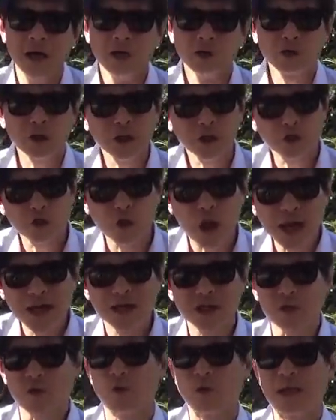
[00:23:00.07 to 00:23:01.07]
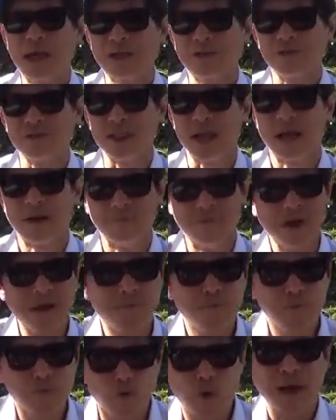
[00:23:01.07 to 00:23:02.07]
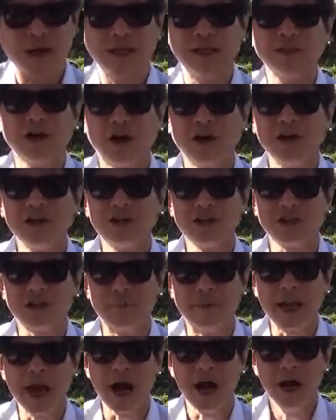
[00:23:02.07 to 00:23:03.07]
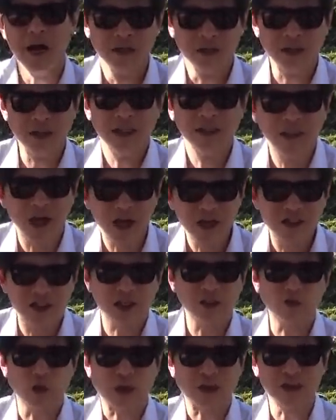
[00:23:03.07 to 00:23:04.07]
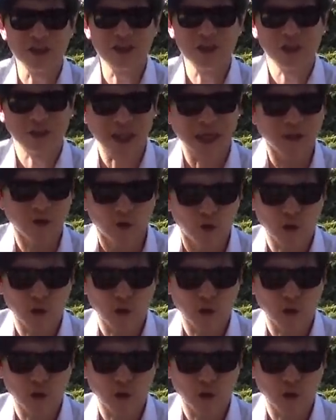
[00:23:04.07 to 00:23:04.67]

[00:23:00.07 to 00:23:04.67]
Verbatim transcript: 所以专制国家就这样，你不管领导人是什么样，领导人只要喘得气，他就